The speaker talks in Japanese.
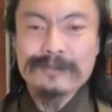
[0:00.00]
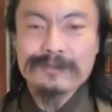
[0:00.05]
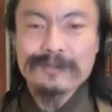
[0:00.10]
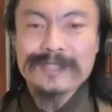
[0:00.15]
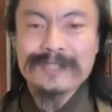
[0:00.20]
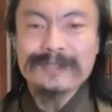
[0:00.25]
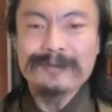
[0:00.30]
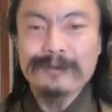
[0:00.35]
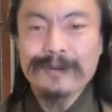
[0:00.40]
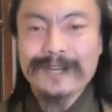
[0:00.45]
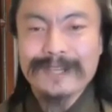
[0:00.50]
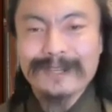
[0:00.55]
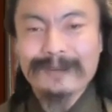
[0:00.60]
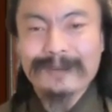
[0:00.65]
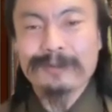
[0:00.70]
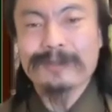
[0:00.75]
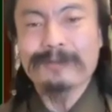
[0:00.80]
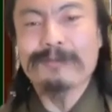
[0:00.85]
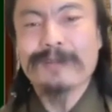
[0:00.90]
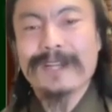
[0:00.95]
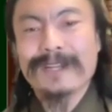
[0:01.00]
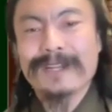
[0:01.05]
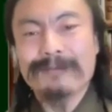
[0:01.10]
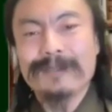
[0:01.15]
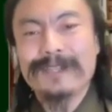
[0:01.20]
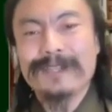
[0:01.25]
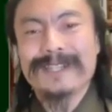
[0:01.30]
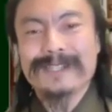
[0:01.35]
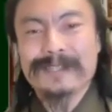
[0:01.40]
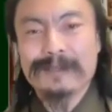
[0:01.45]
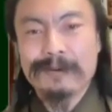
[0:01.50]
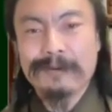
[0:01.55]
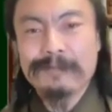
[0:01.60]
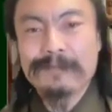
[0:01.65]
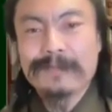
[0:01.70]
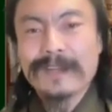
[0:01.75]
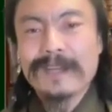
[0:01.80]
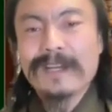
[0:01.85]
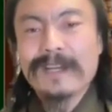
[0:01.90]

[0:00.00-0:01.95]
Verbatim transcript: 上司に怒られたことでも何でもいいですよ。